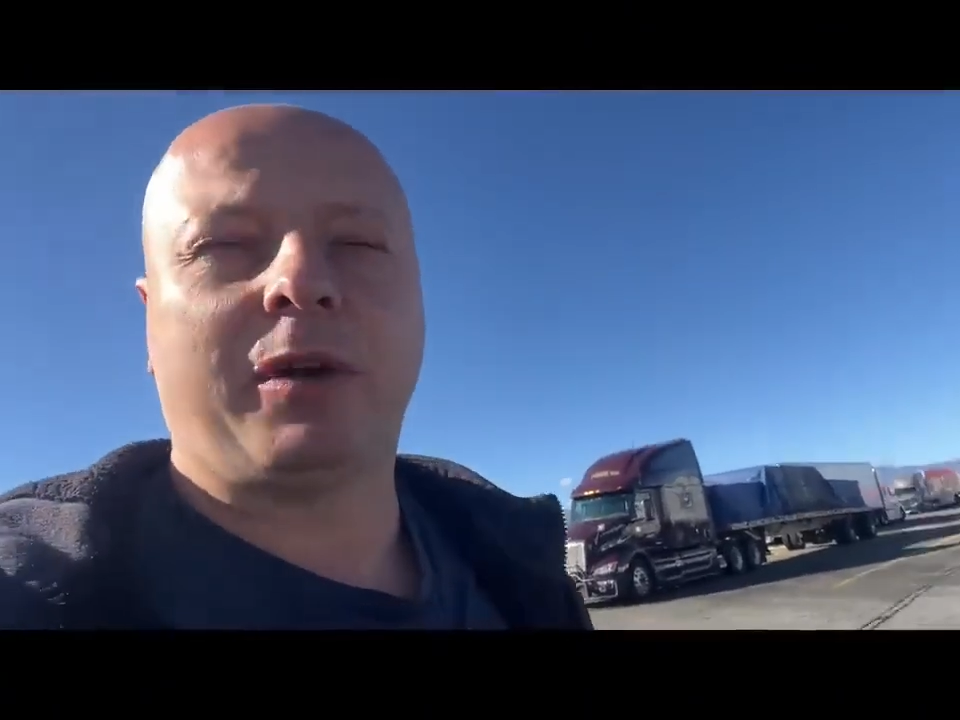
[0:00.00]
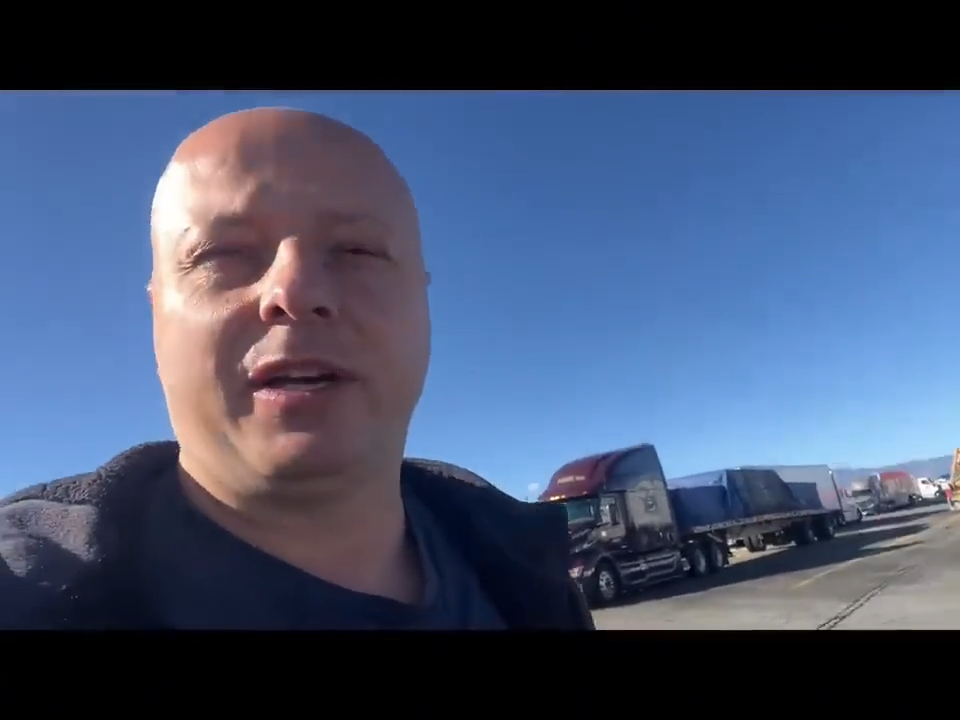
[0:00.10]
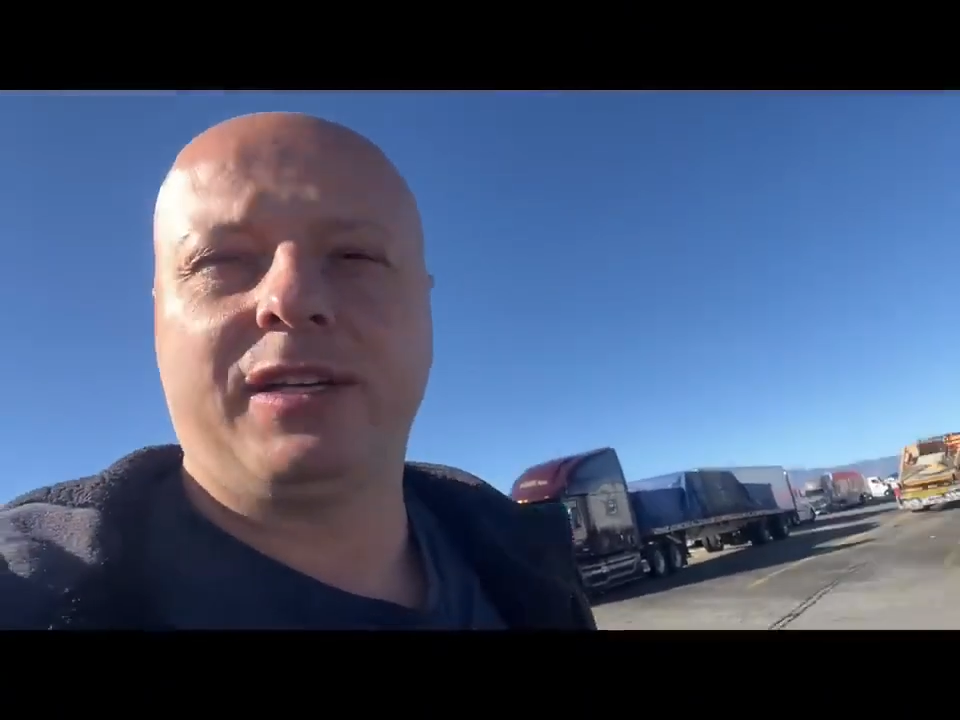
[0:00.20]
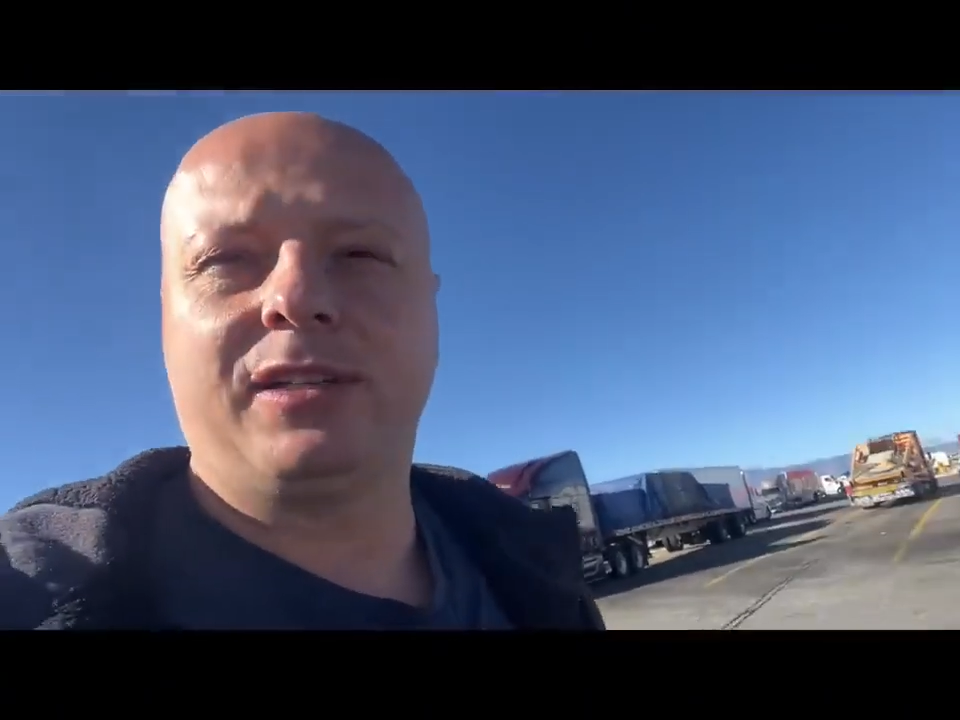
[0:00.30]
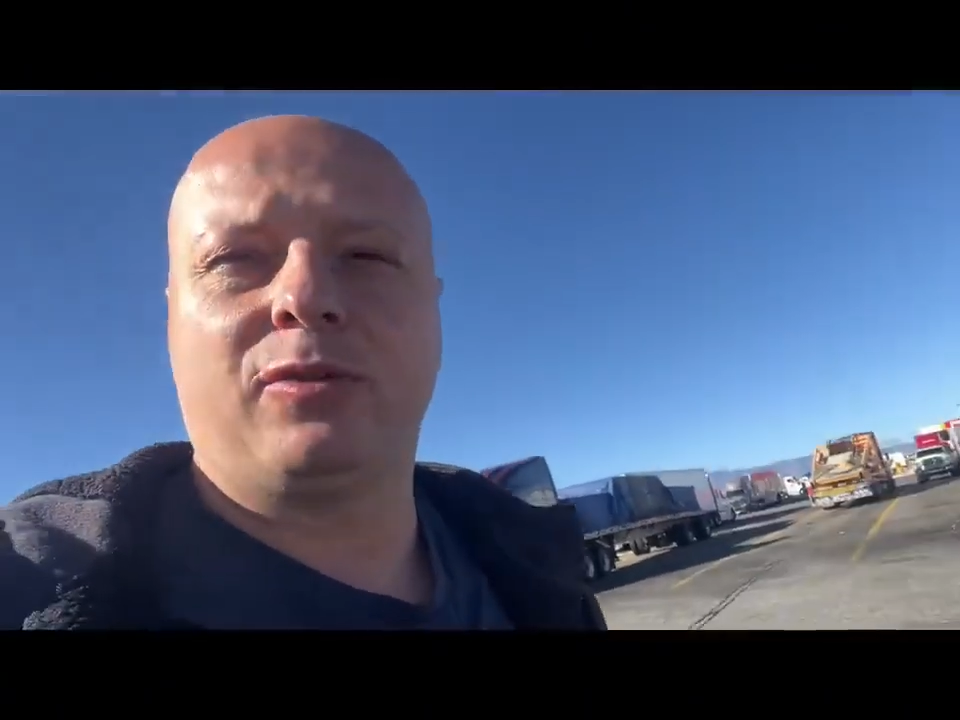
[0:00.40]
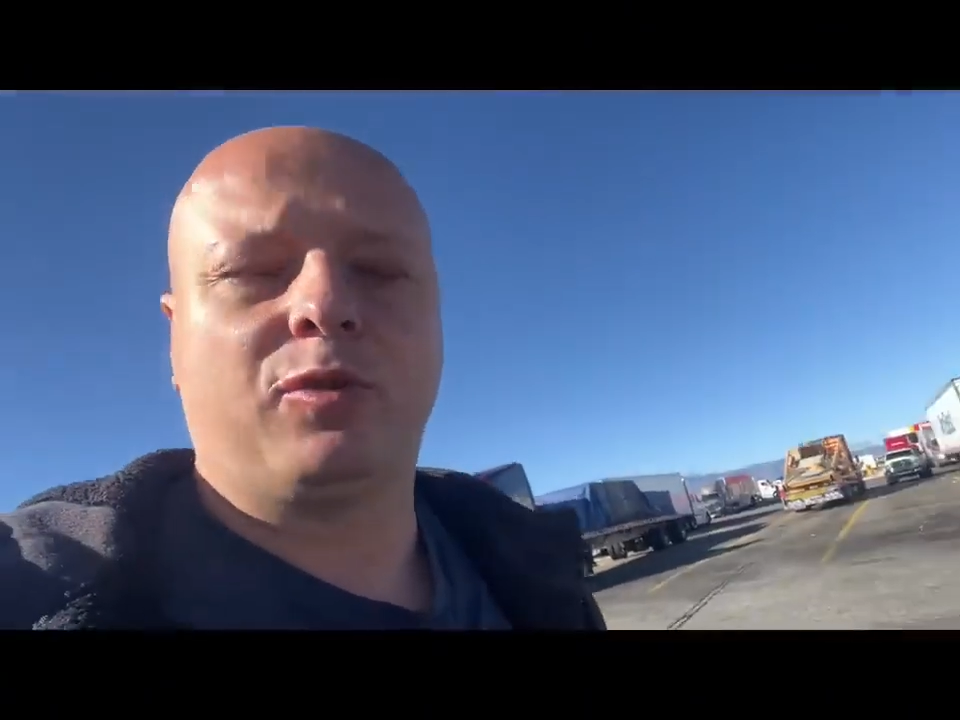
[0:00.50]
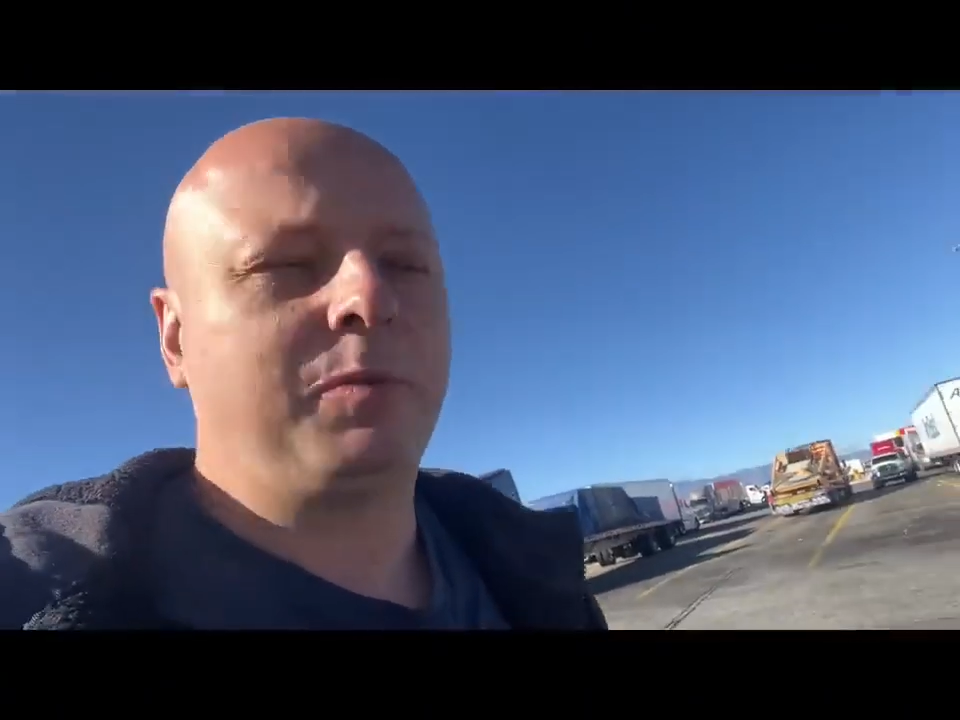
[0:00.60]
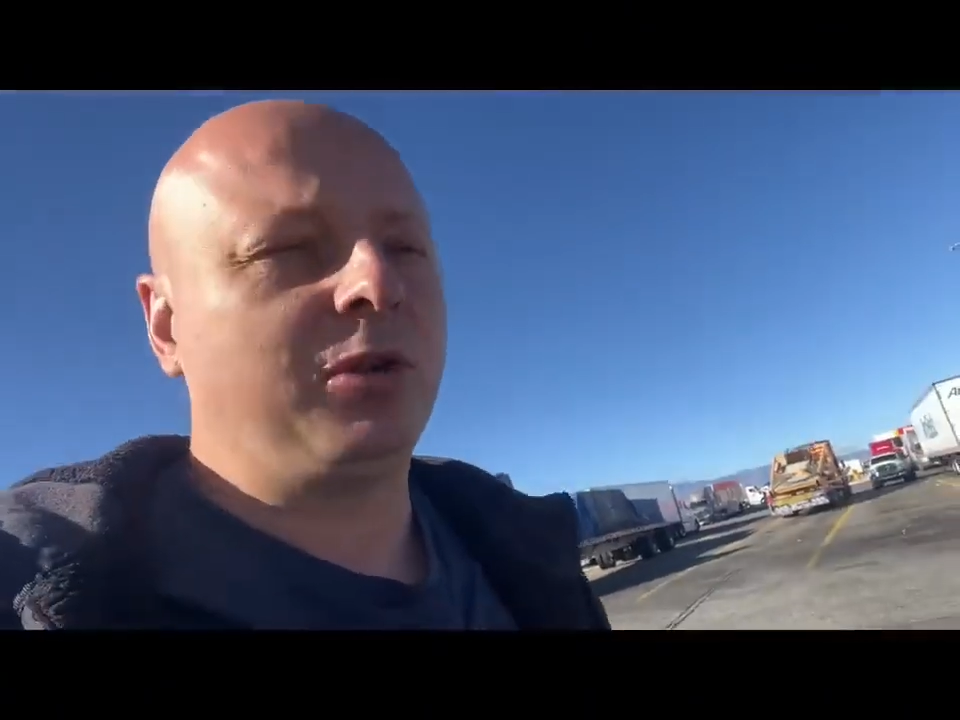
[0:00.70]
могилизируют,